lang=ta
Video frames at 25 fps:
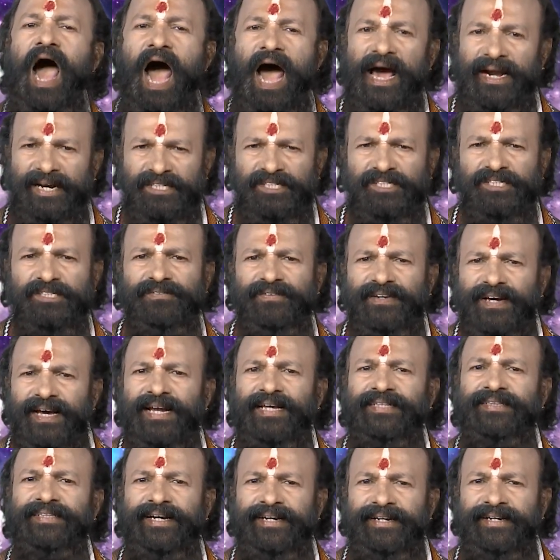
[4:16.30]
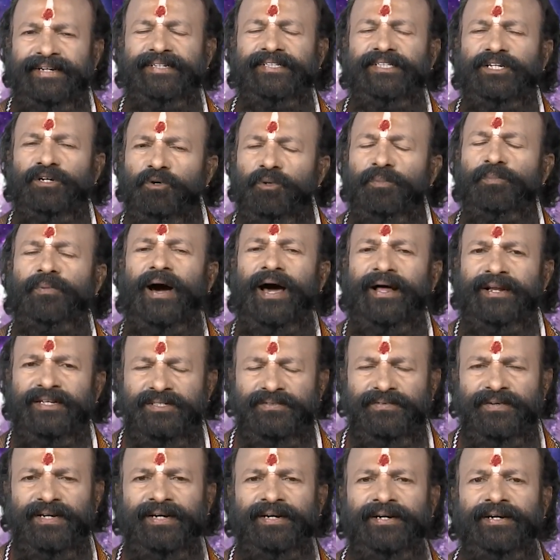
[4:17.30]
அரசு வேலை தேடிட்டு இருந்தால் இப்போ
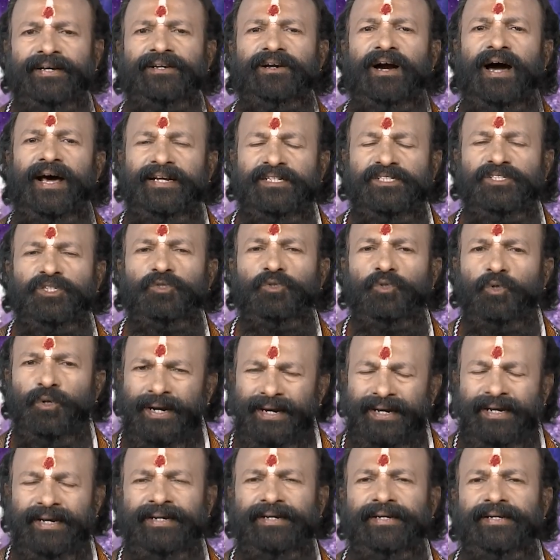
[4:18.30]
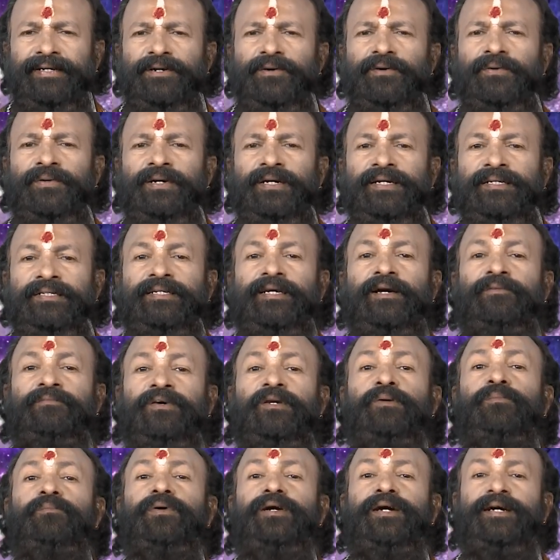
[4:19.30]
அரசு வேலை கிடைக்கும் அரசு துறையில் இருக்கிறவங்களுக்கு நீங்கள்
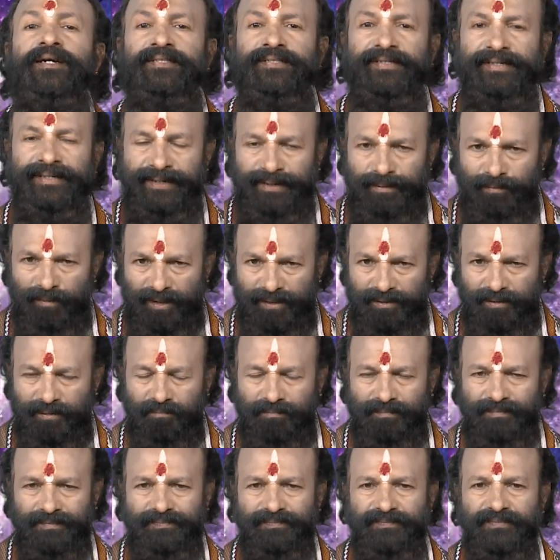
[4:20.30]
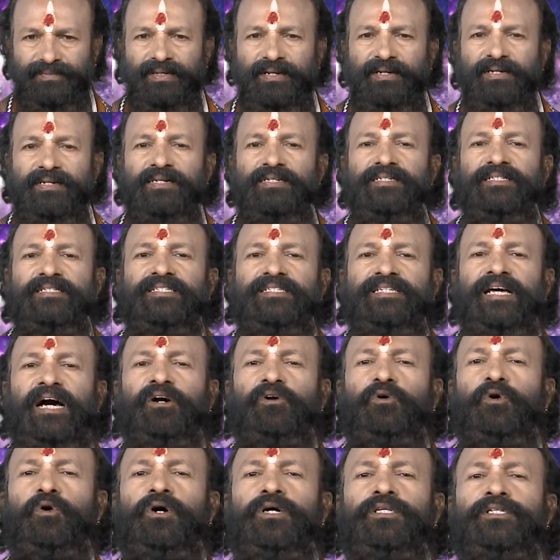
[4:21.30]
விரும்புகிற இடத்துக்கு இடமாட்டோம்
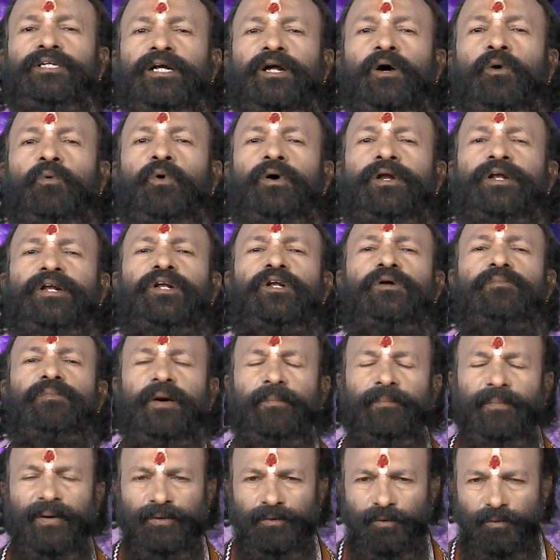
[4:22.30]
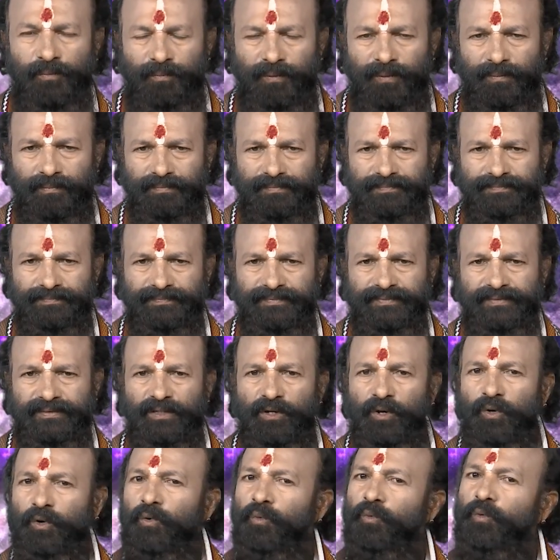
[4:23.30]
சகோதர ஒற்றுமைப்படும் இப்போ
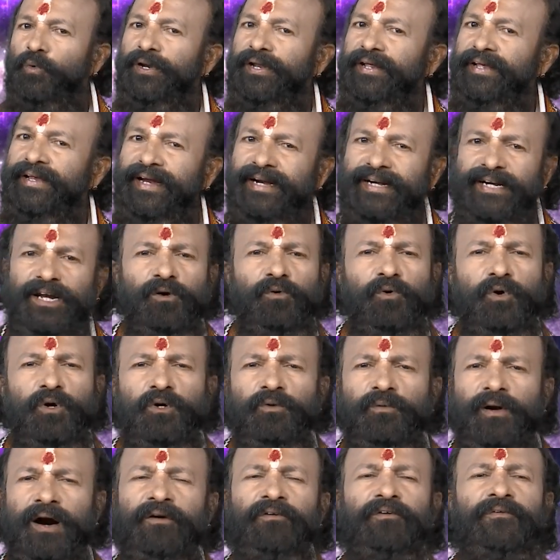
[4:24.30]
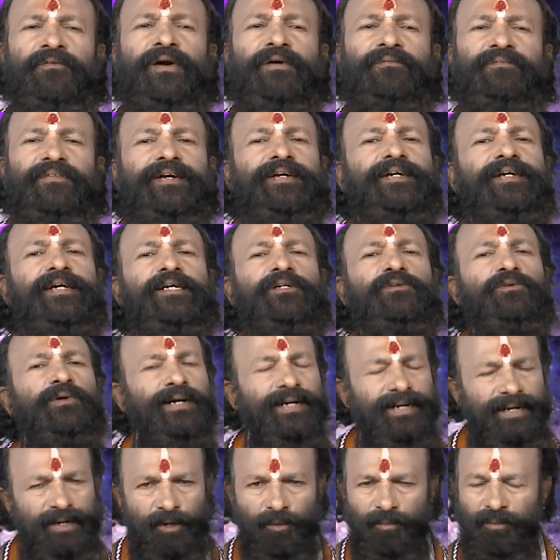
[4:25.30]
ஒரு இடம் ஒன்று வாங்குவே வீடு
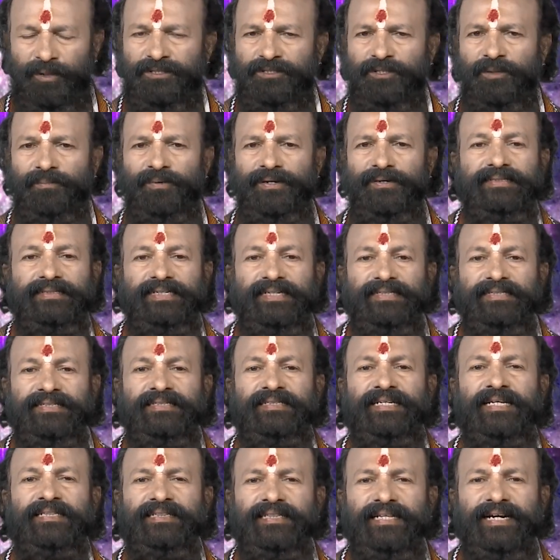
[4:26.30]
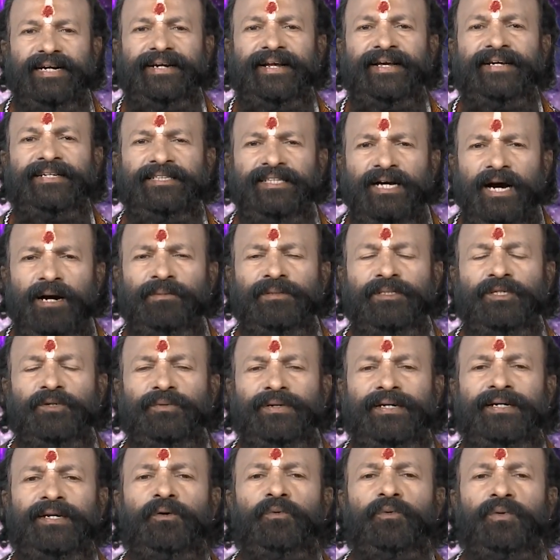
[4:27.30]
கட்டுவே கிரகப்பிரசம் பண்ணும் எந்த தடையும்
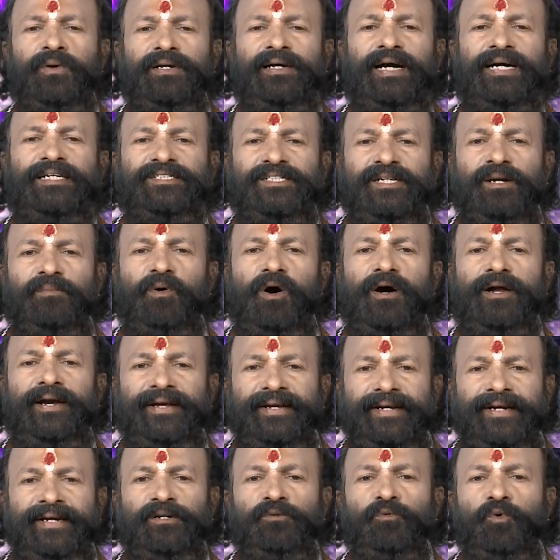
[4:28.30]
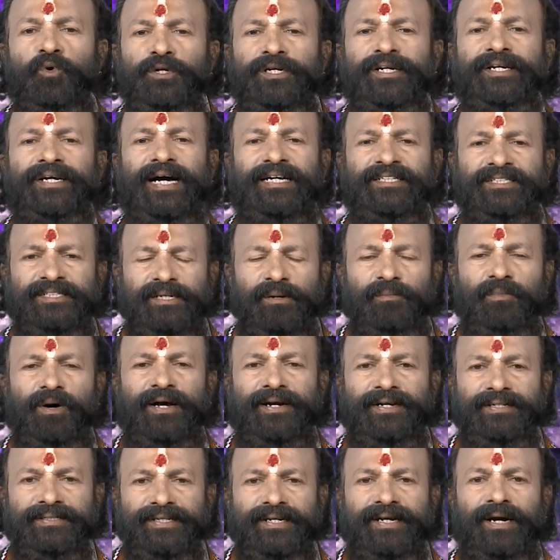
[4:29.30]
தாமதமும் இல்லை உங்களுக்கு அதிர்ஷ்டமான எண் ஒன்று
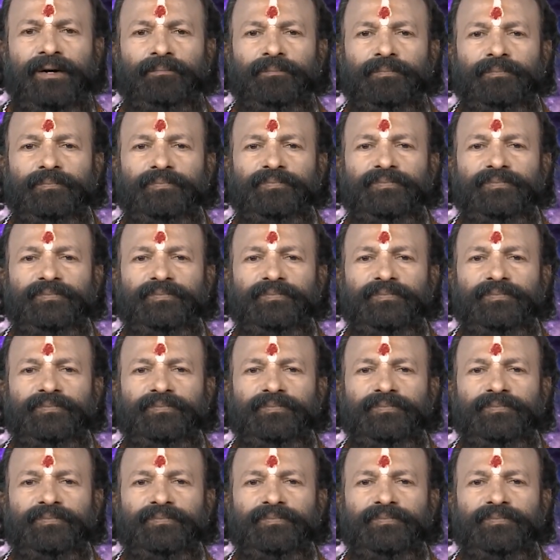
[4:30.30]
அதிர்ஷ்டமான நிறம்